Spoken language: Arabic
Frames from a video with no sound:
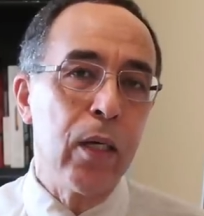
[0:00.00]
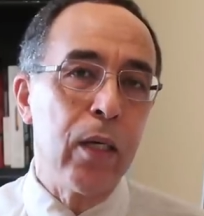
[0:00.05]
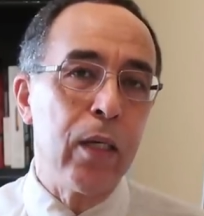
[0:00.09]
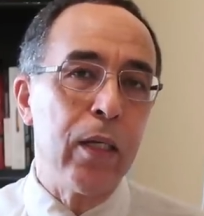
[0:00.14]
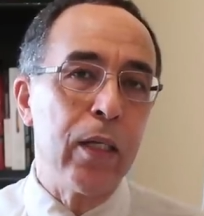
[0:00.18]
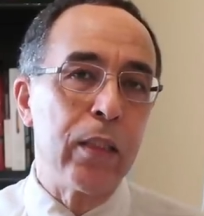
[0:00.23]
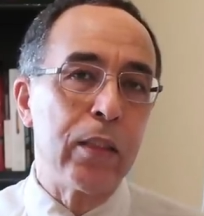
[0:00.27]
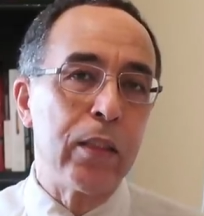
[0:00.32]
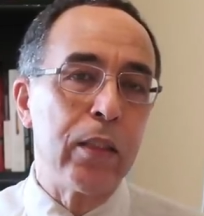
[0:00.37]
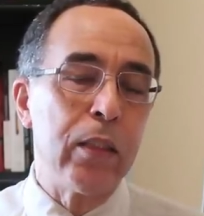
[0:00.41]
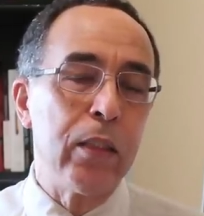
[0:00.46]

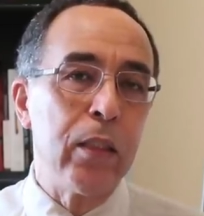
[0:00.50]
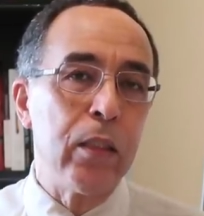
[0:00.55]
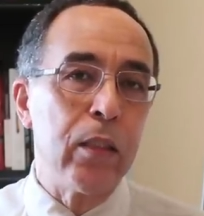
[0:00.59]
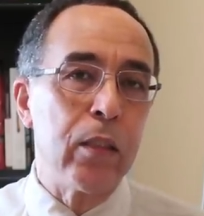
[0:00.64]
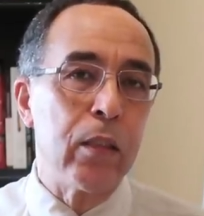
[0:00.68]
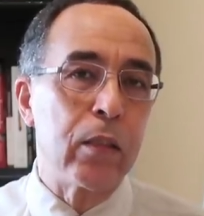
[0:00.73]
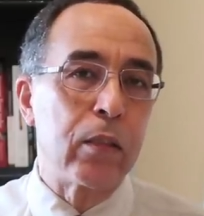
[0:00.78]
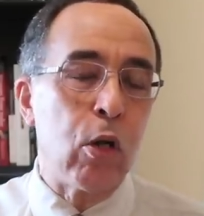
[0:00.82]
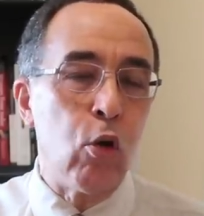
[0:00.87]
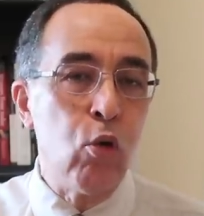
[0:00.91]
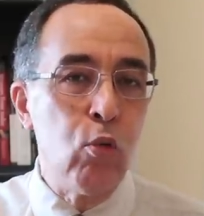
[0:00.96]
التي
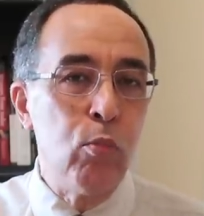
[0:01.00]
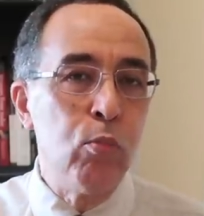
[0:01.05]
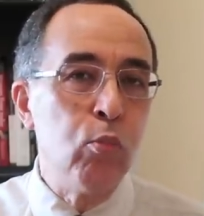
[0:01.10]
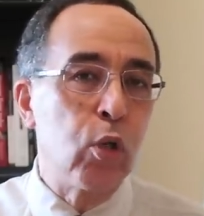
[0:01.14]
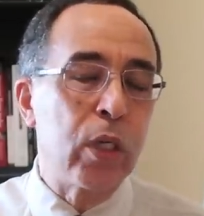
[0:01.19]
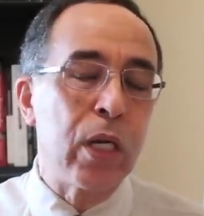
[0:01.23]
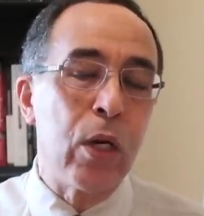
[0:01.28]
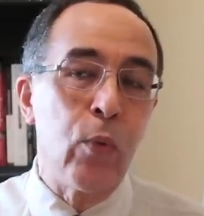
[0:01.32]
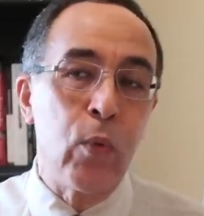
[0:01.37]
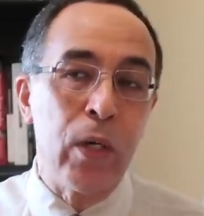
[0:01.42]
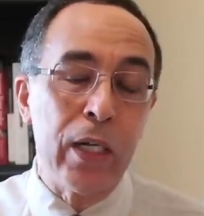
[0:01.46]

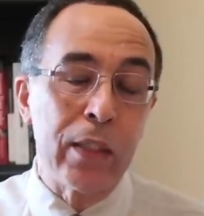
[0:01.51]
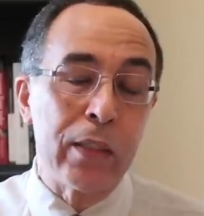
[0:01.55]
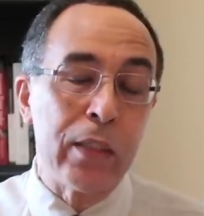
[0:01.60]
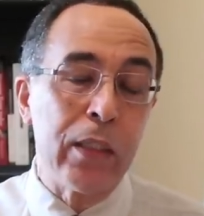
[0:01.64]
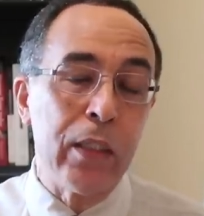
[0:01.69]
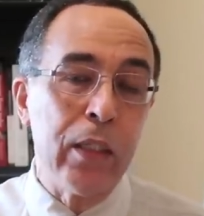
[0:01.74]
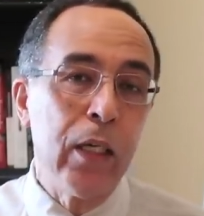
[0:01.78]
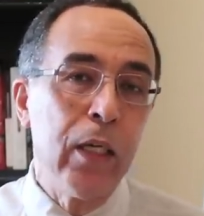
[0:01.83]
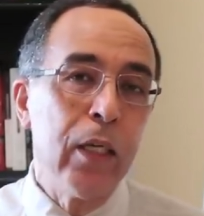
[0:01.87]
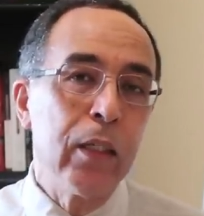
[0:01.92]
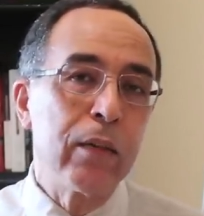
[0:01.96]
تهمك
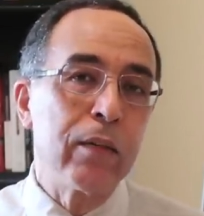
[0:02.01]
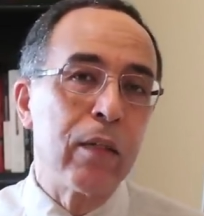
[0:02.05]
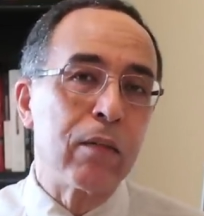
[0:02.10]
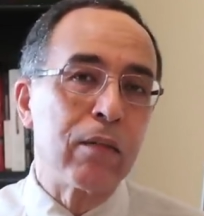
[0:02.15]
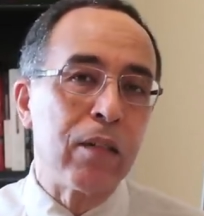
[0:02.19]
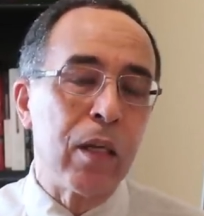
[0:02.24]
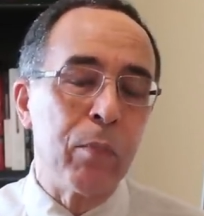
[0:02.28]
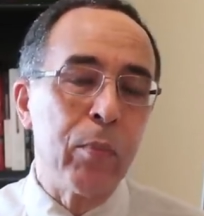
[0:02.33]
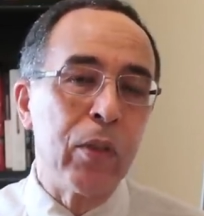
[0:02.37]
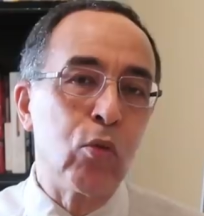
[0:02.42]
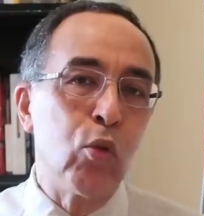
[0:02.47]
والتي
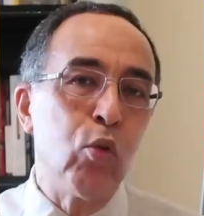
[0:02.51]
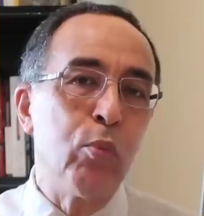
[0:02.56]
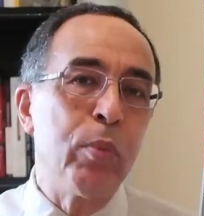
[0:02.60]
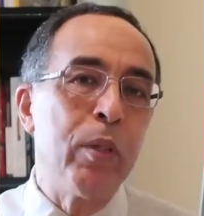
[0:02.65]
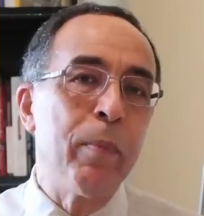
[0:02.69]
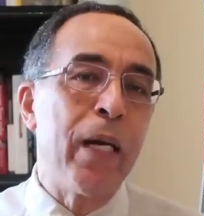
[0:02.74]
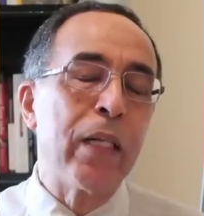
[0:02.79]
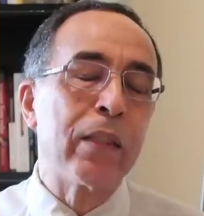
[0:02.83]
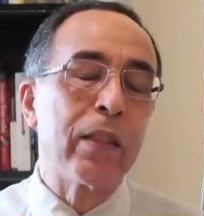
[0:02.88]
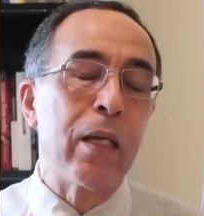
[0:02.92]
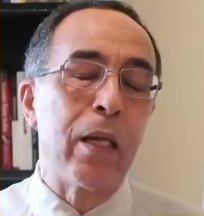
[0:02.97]
ترتبط
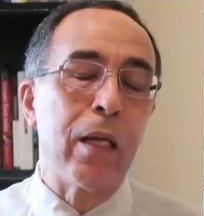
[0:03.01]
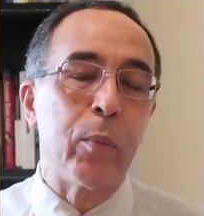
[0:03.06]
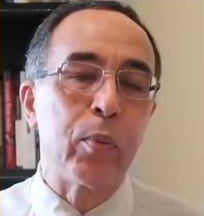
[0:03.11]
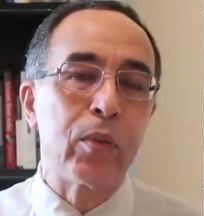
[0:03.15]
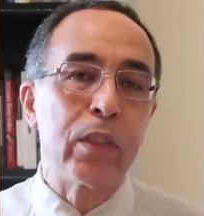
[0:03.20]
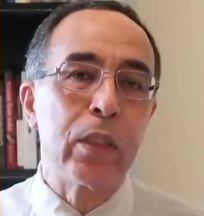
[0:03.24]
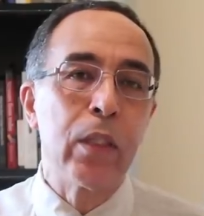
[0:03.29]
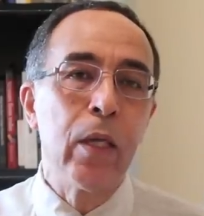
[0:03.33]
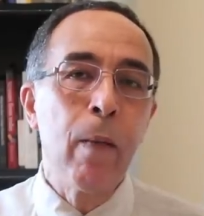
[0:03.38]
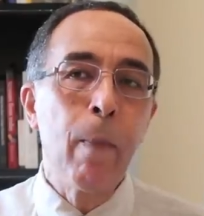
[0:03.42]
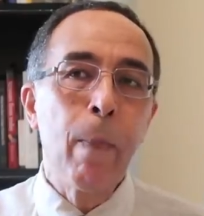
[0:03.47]
بما
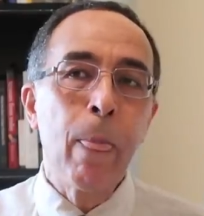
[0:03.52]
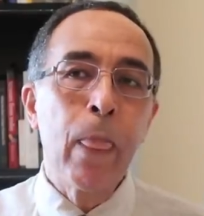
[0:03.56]
طلبت